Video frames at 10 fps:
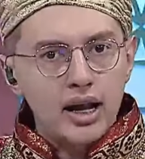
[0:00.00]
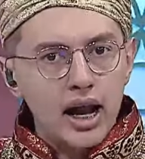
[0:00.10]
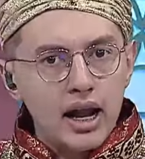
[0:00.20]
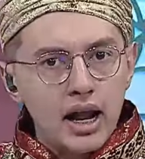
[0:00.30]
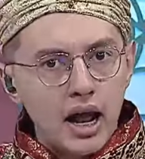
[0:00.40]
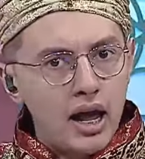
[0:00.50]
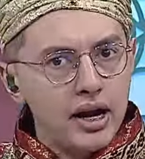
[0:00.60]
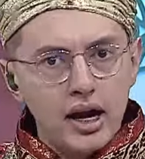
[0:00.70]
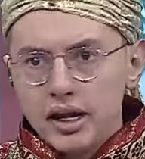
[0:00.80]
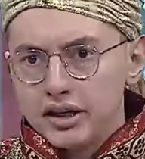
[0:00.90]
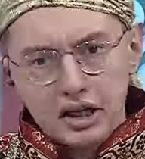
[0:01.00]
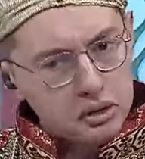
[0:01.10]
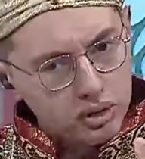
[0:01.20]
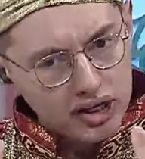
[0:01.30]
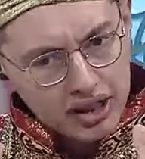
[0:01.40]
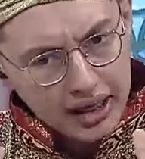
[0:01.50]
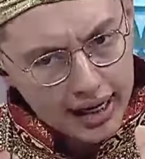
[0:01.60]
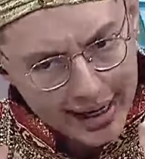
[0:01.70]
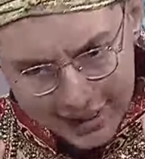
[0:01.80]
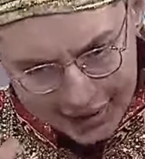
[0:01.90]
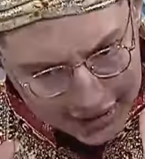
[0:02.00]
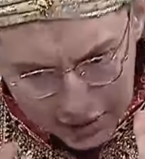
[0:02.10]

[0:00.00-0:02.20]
لا لا لا, لا. انا انا جيد يا اصدقاء لا لا